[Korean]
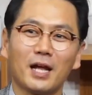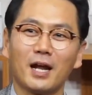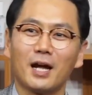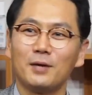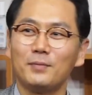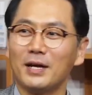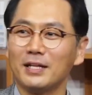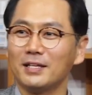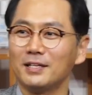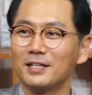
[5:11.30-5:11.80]

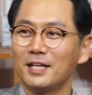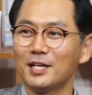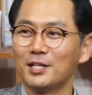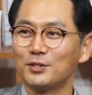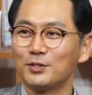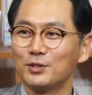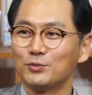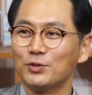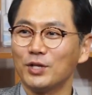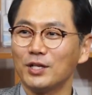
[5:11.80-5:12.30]
날아가면 안 된다는
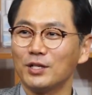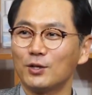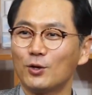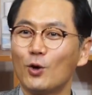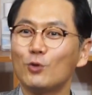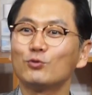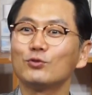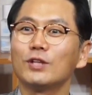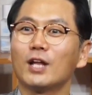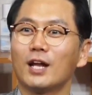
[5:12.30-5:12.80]
거예요. 우리는
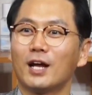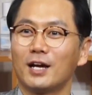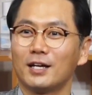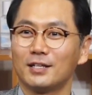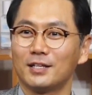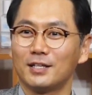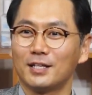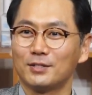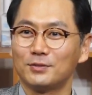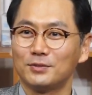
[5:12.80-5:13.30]
거꾸로 날아가야
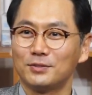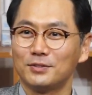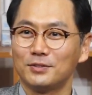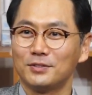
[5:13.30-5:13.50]
된다고.